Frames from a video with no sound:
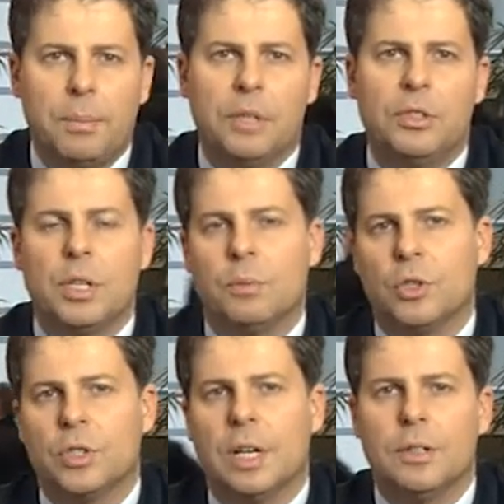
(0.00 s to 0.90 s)
będzie
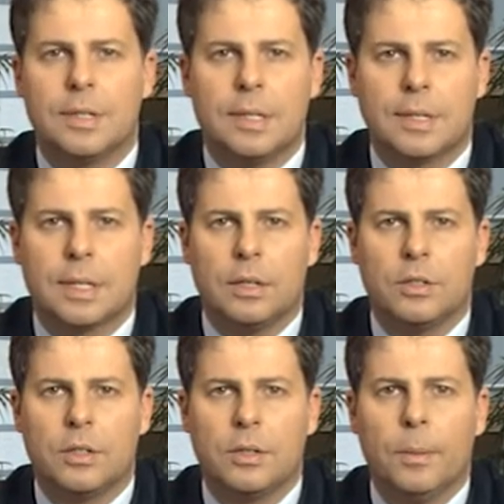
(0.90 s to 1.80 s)
można
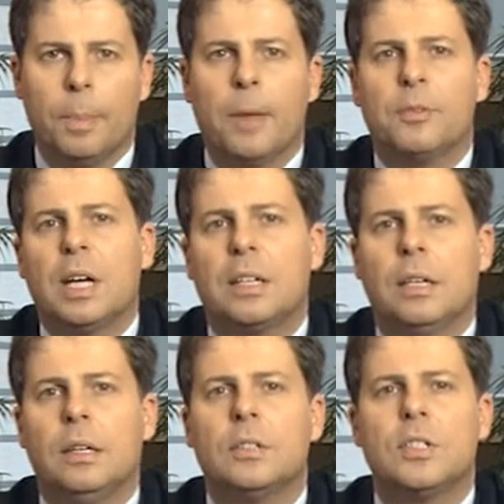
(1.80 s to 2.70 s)
odzyskać. W
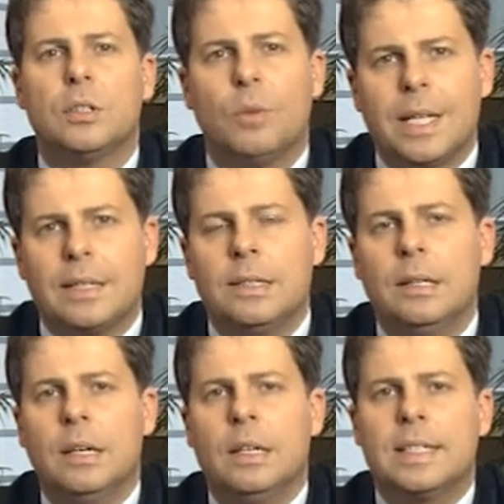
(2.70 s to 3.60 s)
takiej
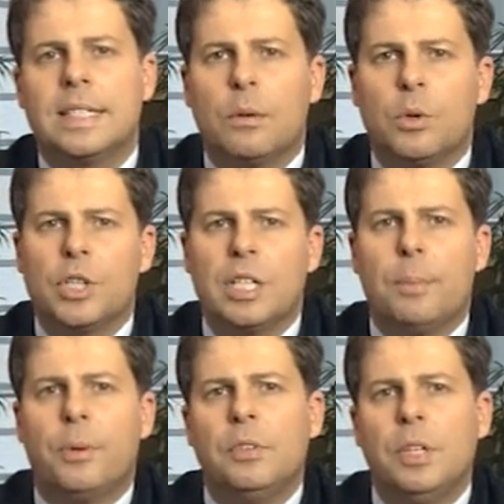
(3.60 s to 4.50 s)
sytuacji z
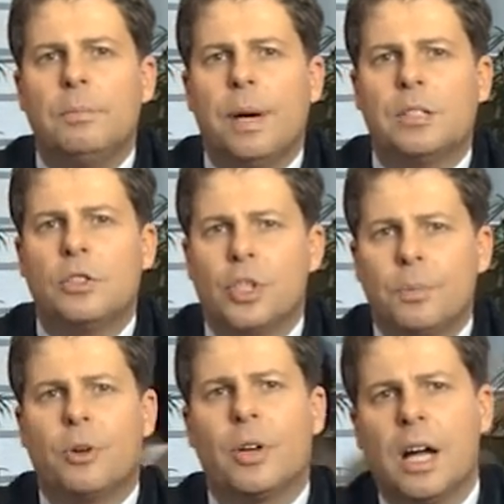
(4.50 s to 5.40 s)
założenia powinien bardzo
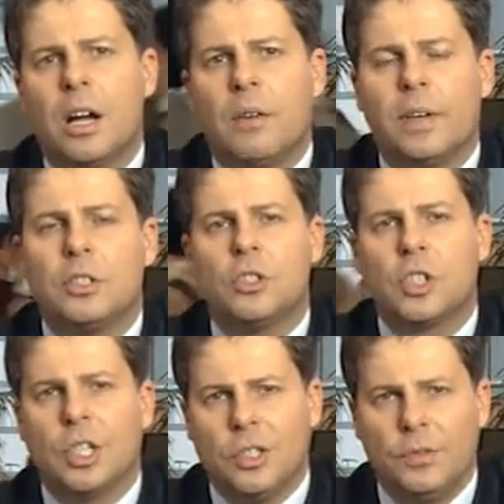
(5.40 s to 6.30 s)
szybko reagować
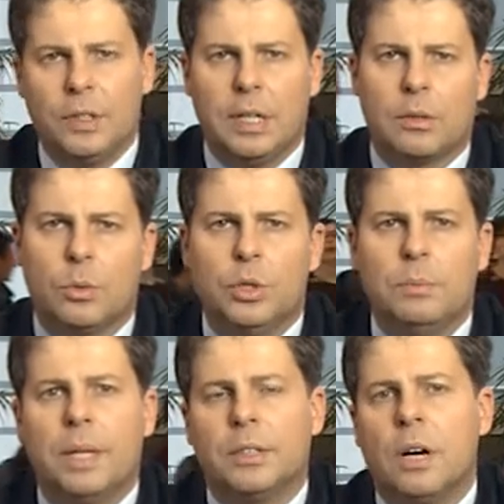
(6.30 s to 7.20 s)
trzeci filar Unii
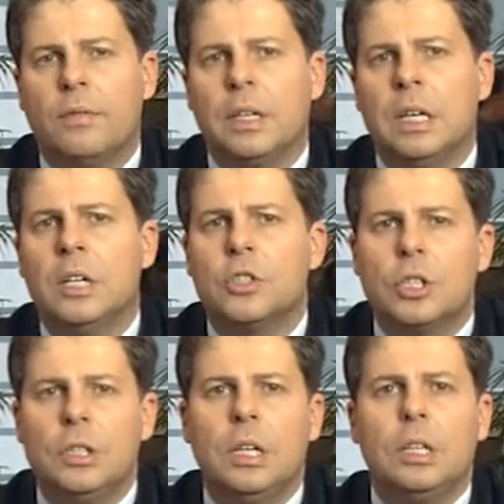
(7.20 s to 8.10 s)
Bankowej,
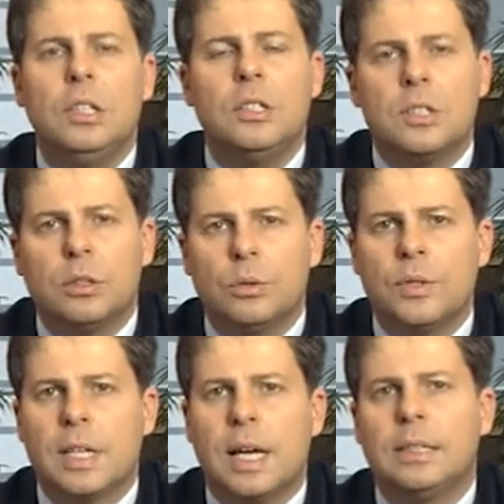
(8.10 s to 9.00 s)
czyli
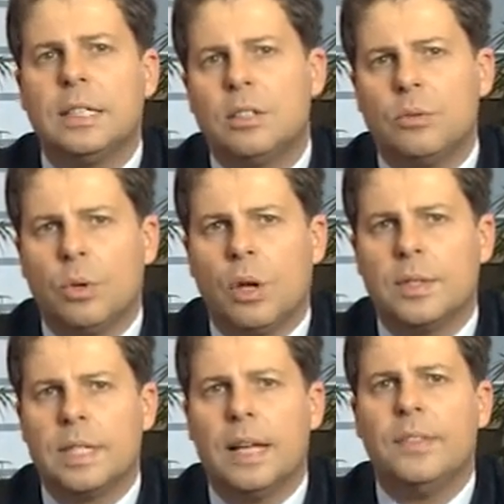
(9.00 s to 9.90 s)
instytucja
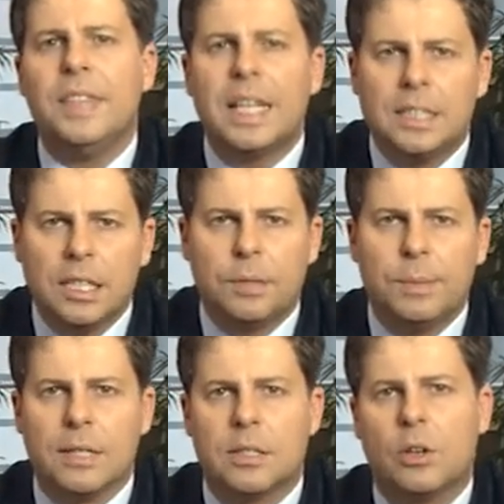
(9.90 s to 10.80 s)
decydująca
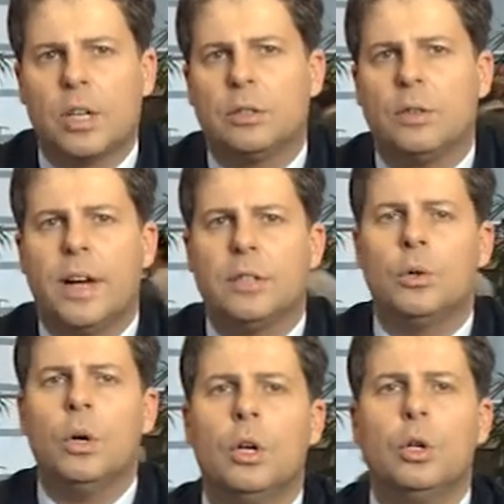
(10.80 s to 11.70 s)
natychmiast o
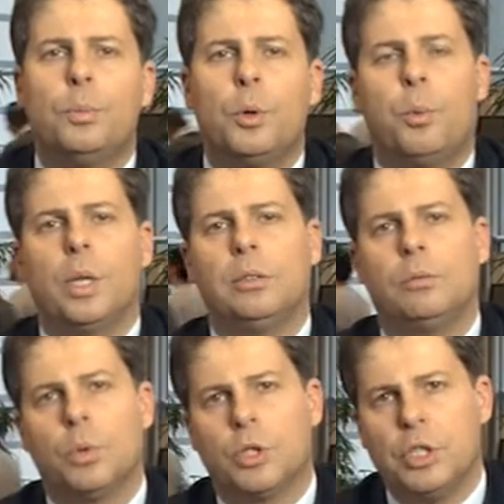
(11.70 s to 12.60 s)
ratowaniu lub
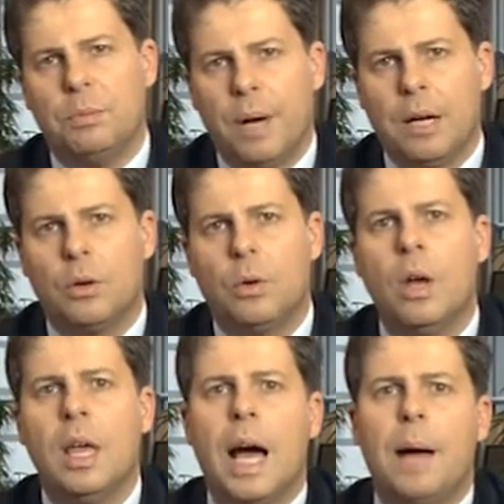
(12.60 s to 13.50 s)
upadłości banku,
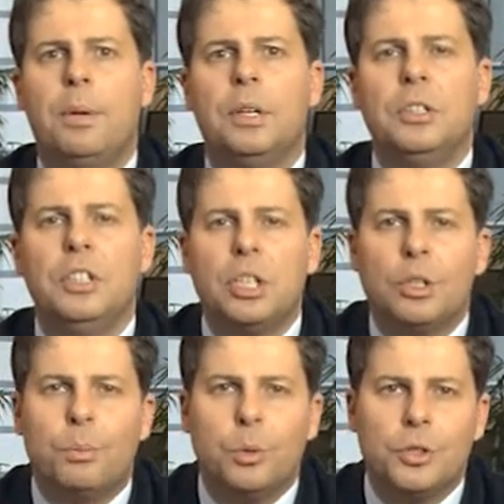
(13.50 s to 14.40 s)
aby nie
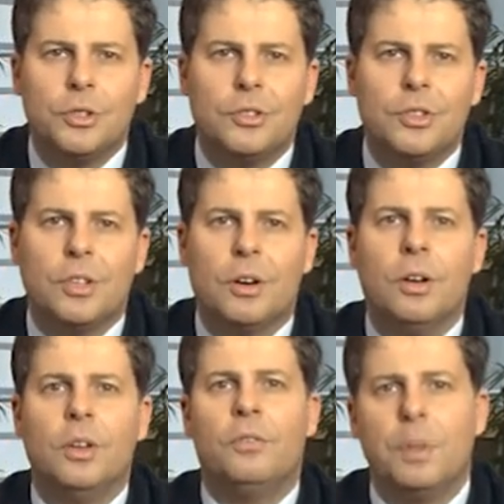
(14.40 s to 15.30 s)
dopuścić do
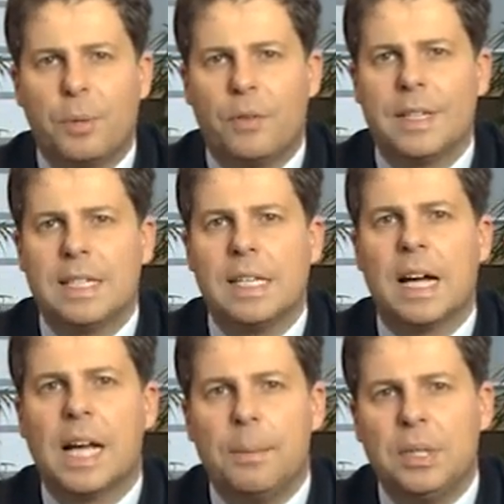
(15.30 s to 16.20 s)

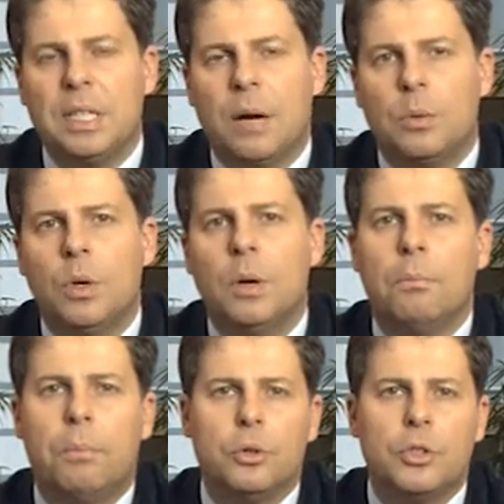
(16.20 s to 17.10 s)
wyprowadzenia kapitału
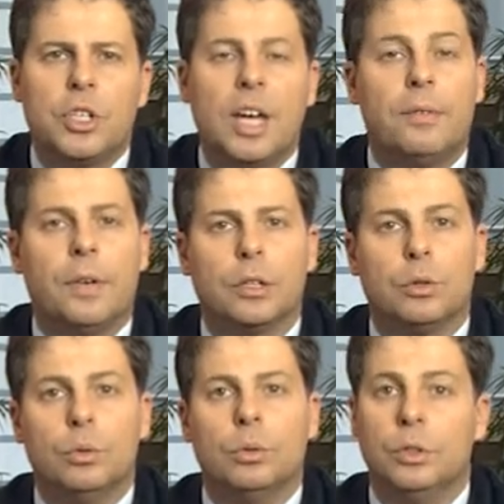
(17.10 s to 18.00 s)
bądź
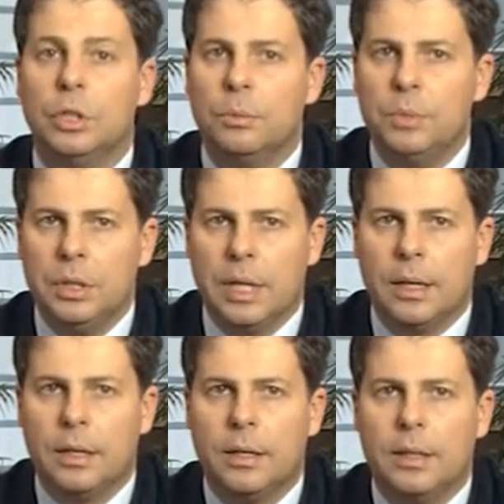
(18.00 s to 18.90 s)
efektu
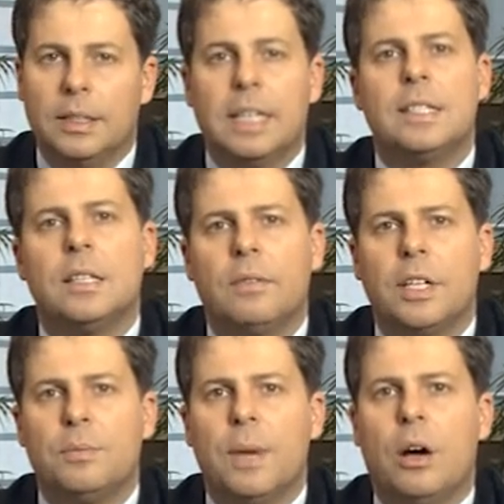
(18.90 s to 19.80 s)
domina.
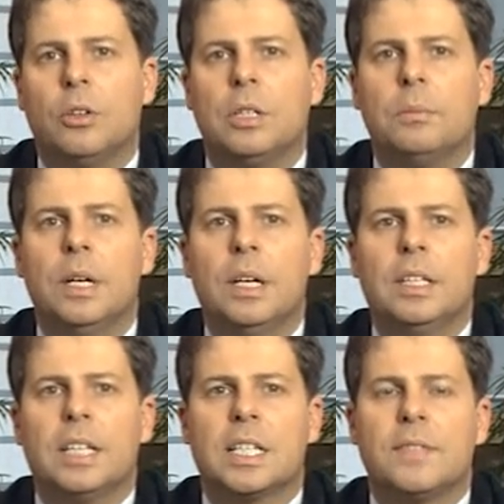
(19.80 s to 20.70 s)
Decydować ma o tym
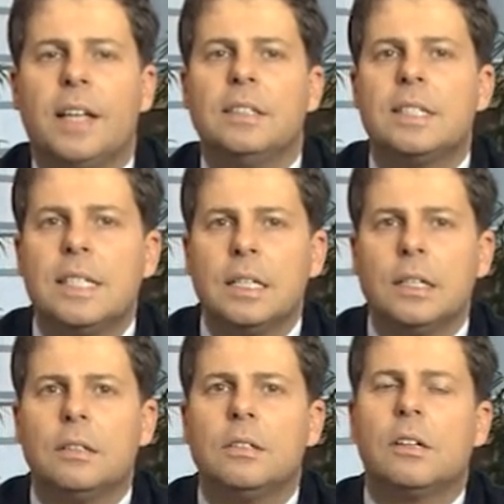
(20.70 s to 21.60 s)
tak zwany
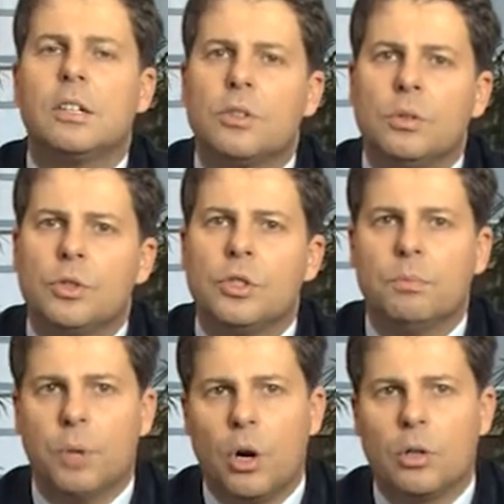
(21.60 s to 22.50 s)
Single
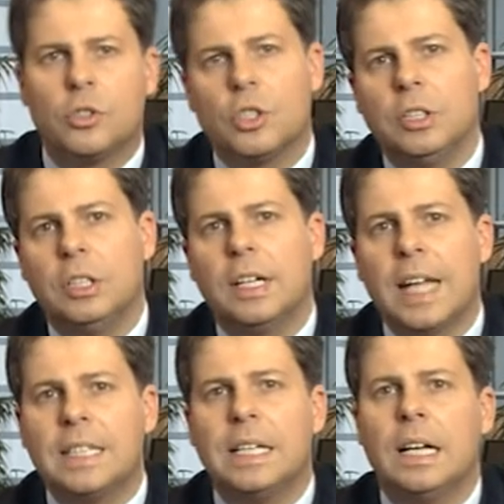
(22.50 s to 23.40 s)
Resolution Board, czyli
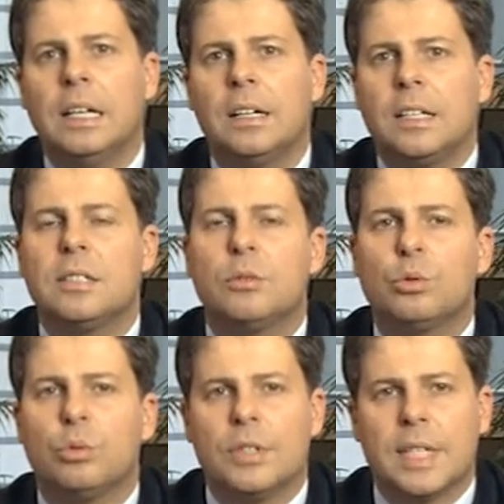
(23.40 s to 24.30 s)
Rada
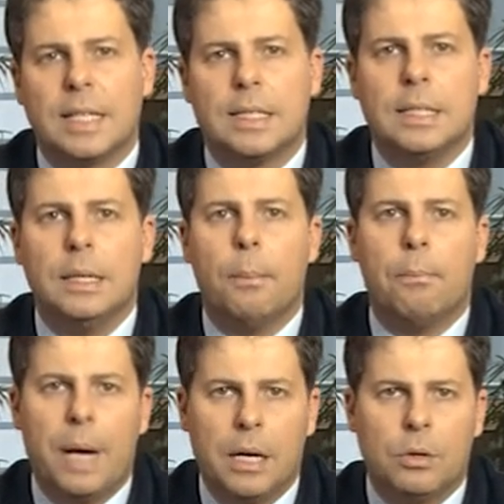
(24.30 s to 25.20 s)
Restrukturyzacji
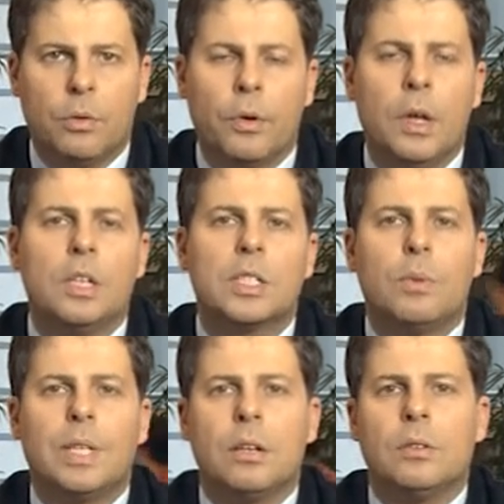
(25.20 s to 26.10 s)
Banków,
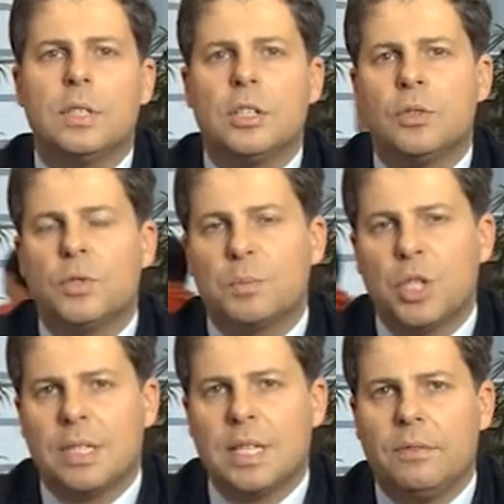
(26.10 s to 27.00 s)
składająca się z
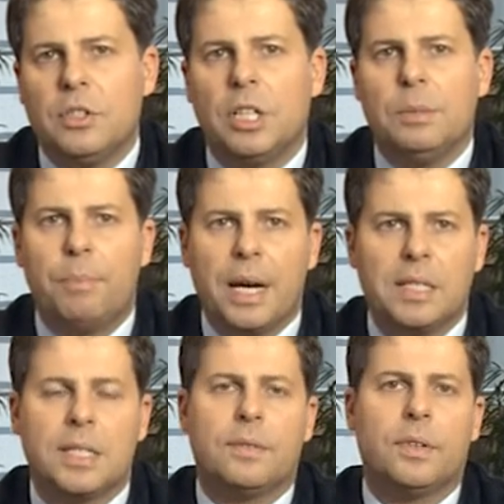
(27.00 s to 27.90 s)
przedstawicieli
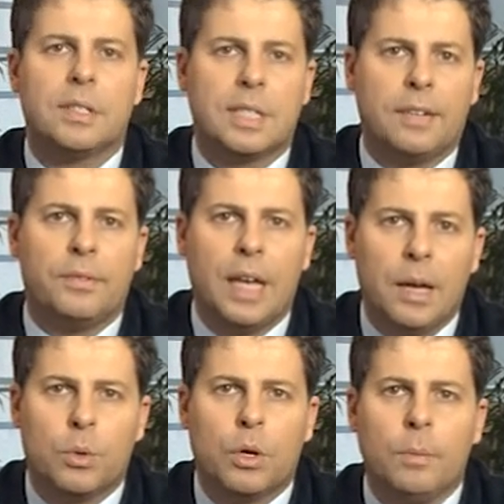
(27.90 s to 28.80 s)
państw strefy
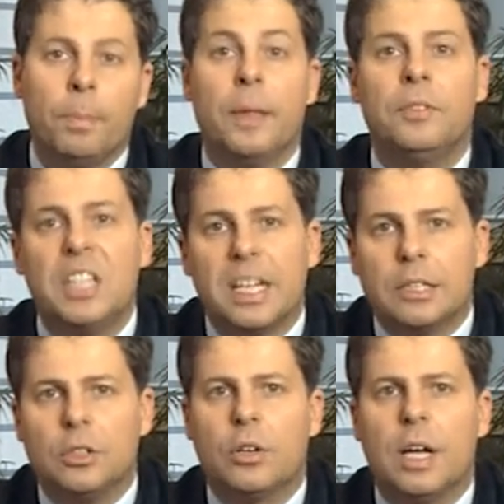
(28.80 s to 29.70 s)
euro,
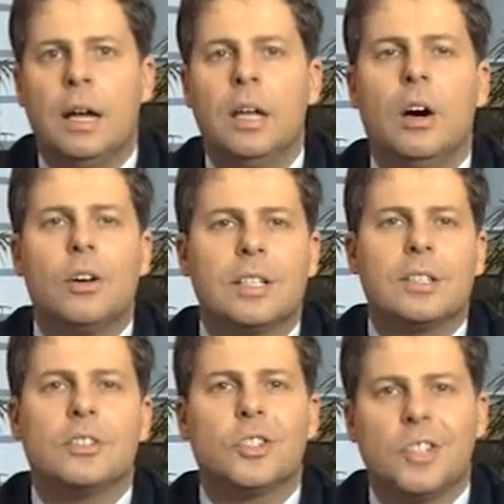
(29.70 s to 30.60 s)
dyrektora
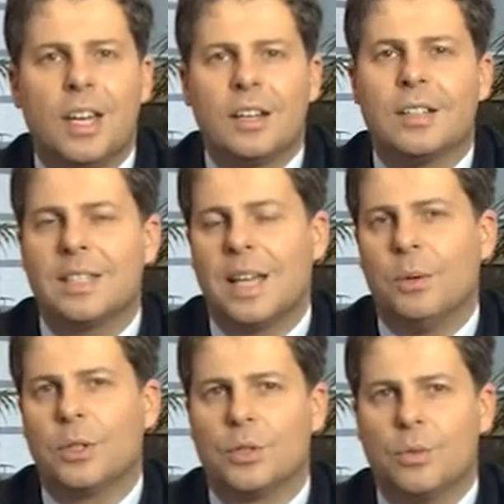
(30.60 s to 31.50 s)
oraz czterech
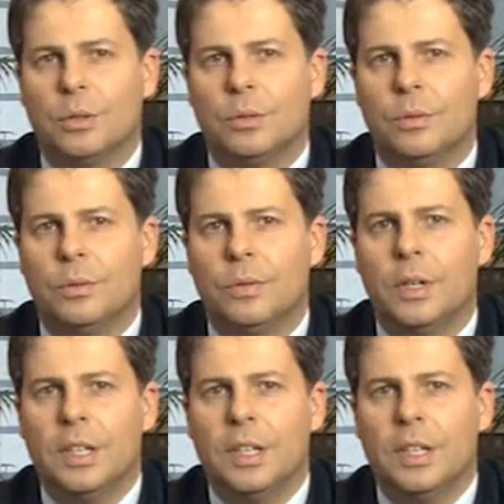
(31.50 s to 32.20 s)
stałych członków.